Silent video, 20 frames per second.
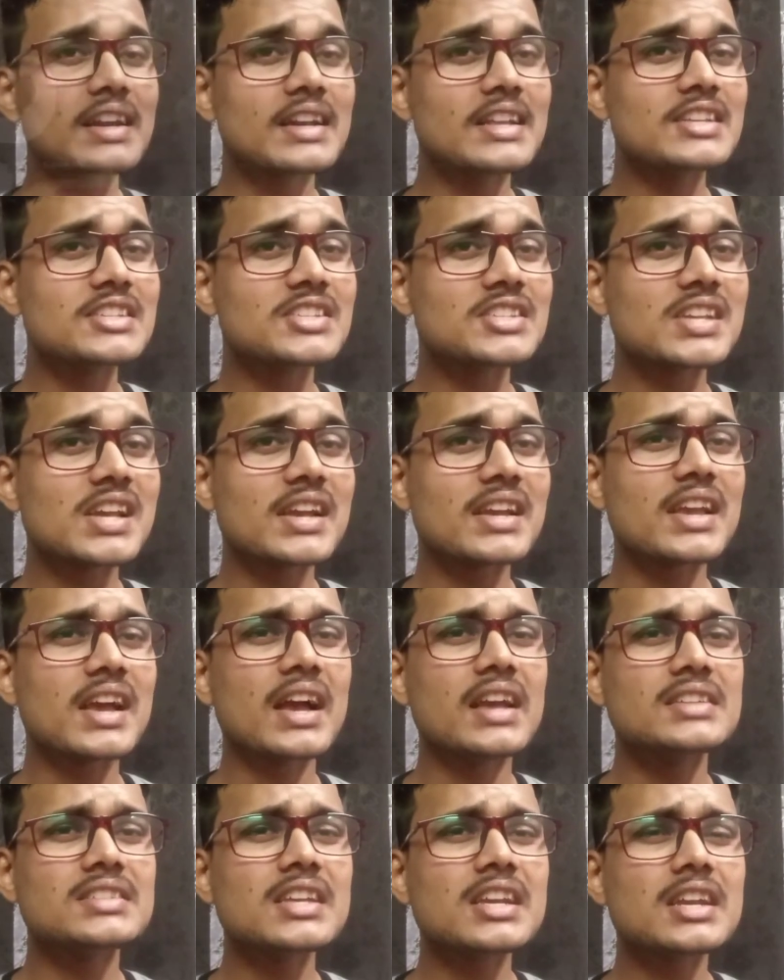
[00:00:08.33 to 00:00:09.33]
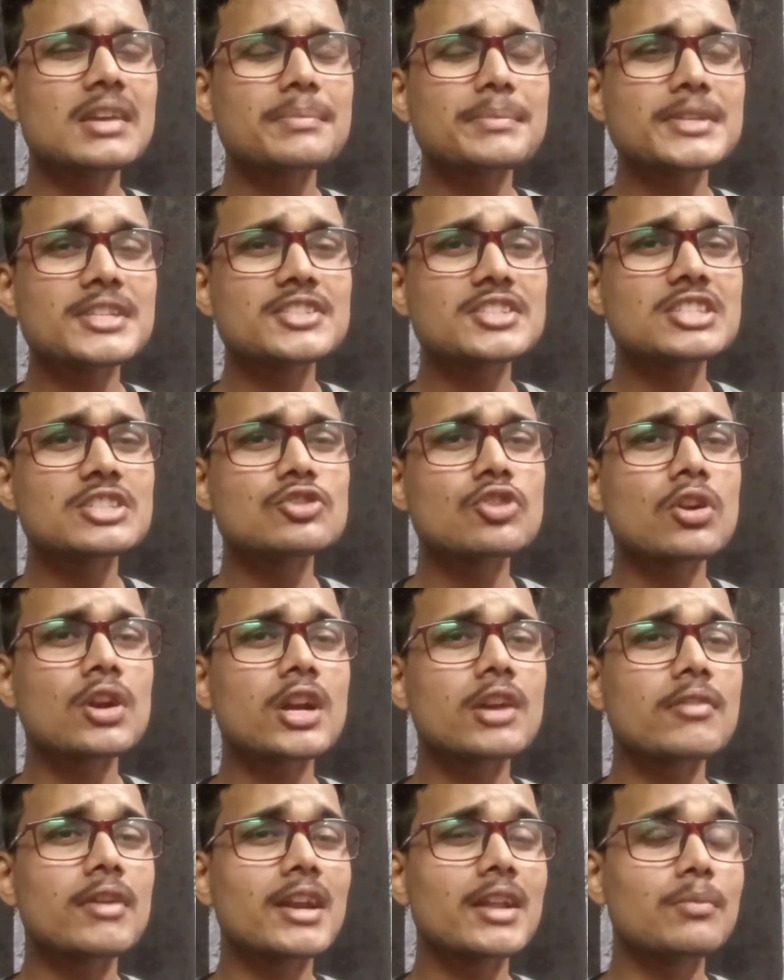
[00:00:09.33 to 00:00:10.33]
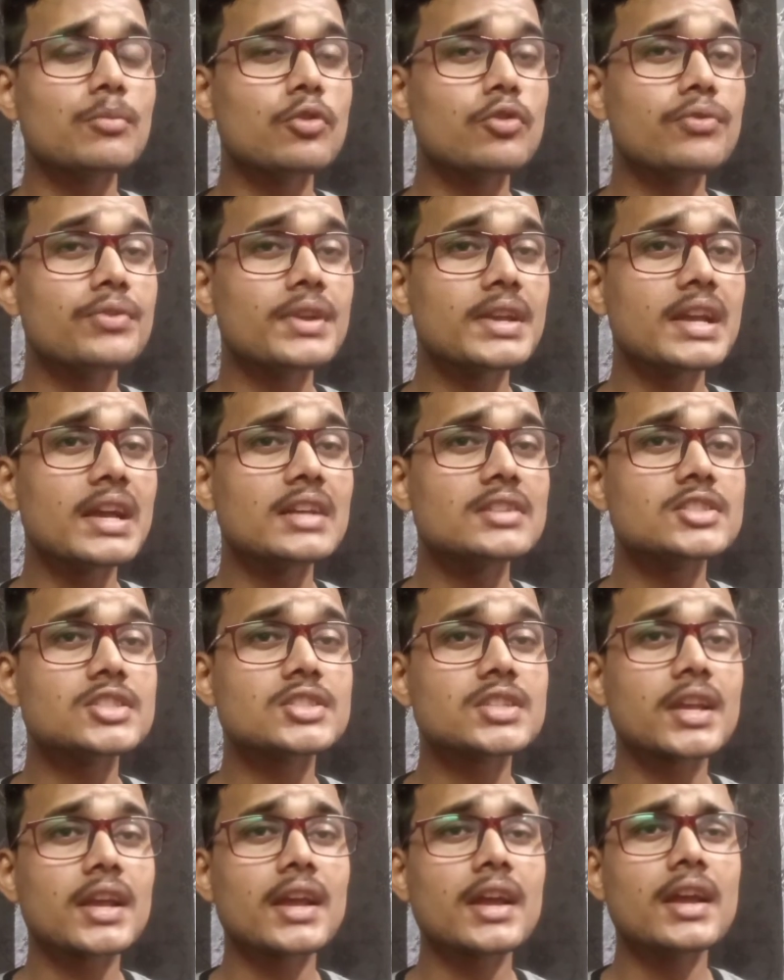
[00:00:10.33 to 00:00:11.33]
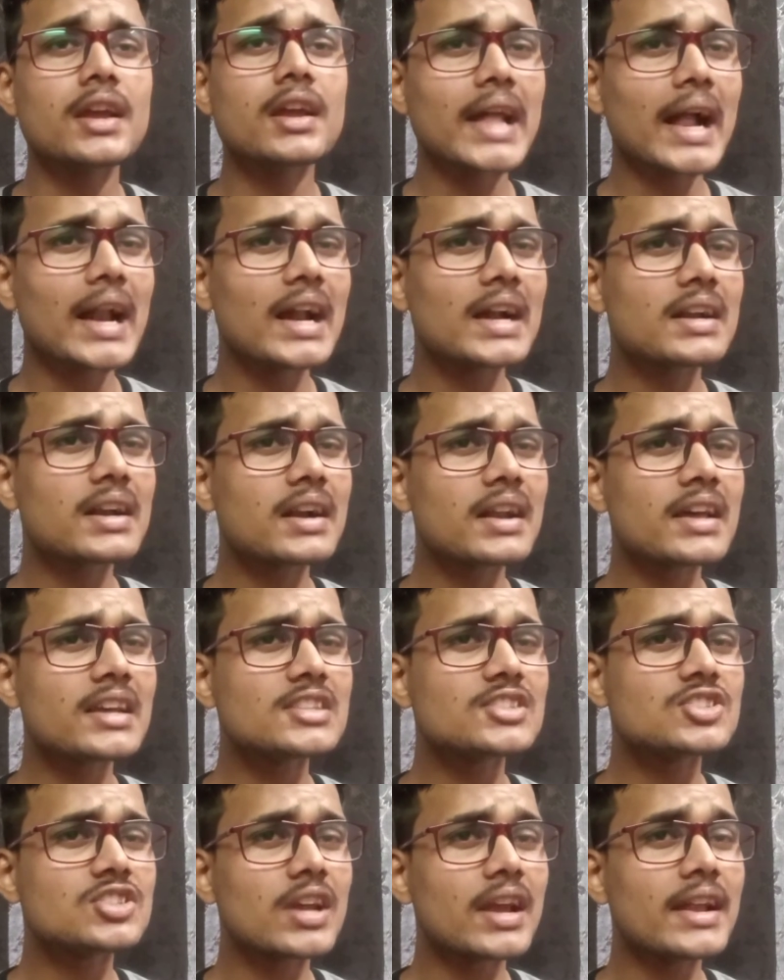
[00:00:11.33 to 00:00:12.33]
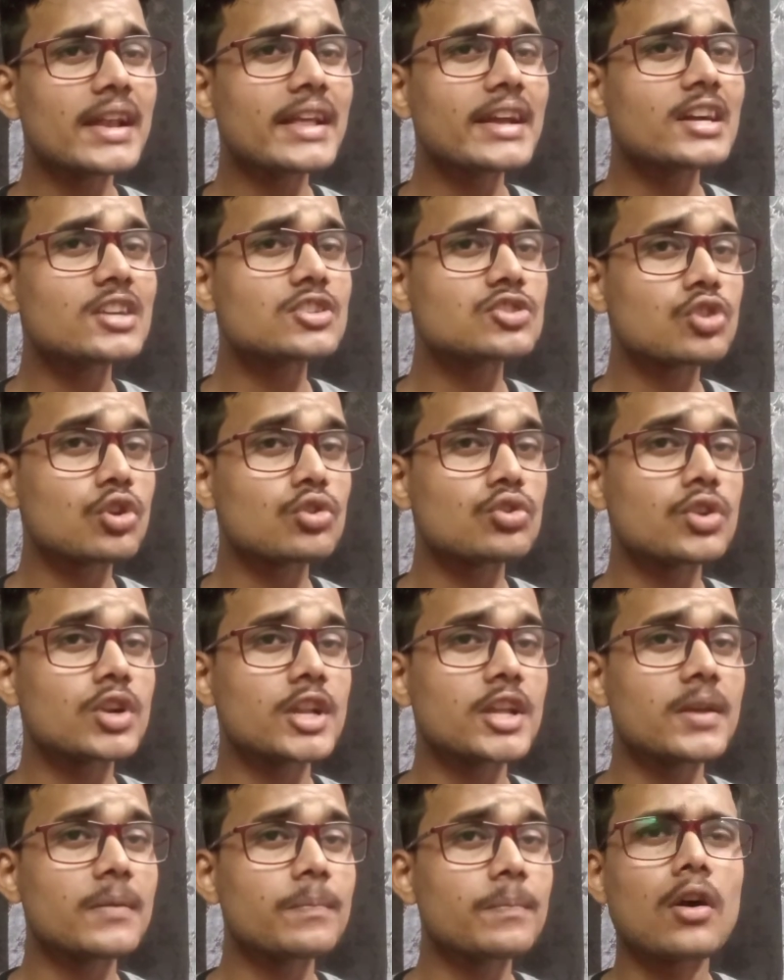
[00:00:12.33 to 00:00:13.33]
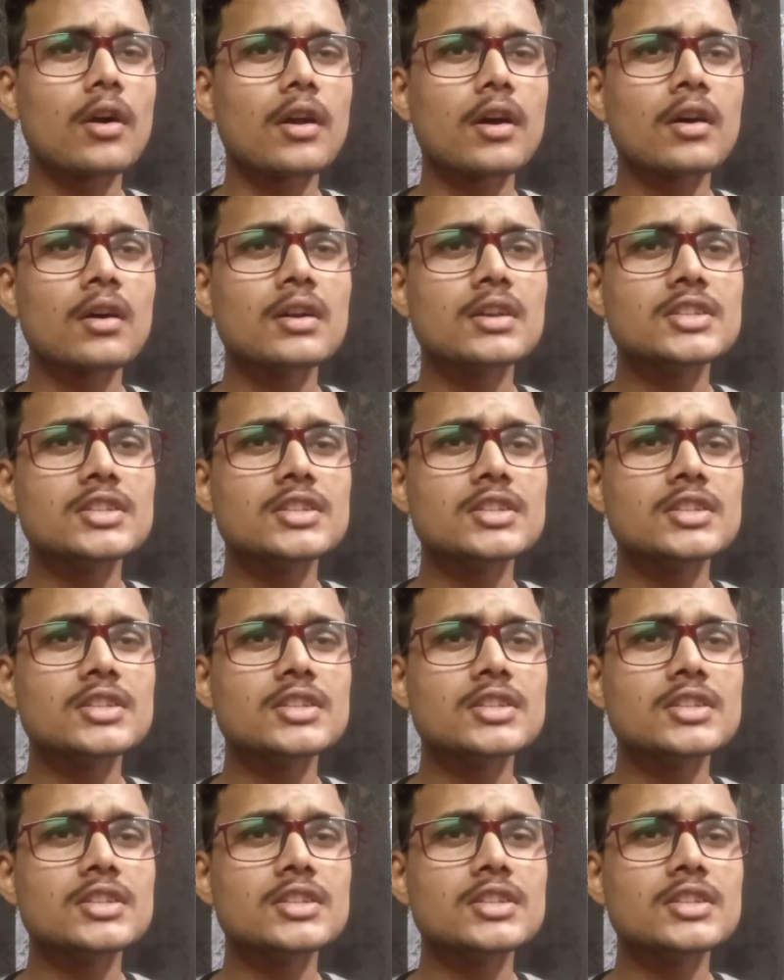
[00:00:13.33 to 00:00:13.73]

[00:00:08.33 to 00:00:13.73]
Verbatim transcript: रिलीज किया गया है ये एक मिस्ट्री जॉनर वाली मूवी है जिसके डायरेक्टर हैं चैनिका चौधरी और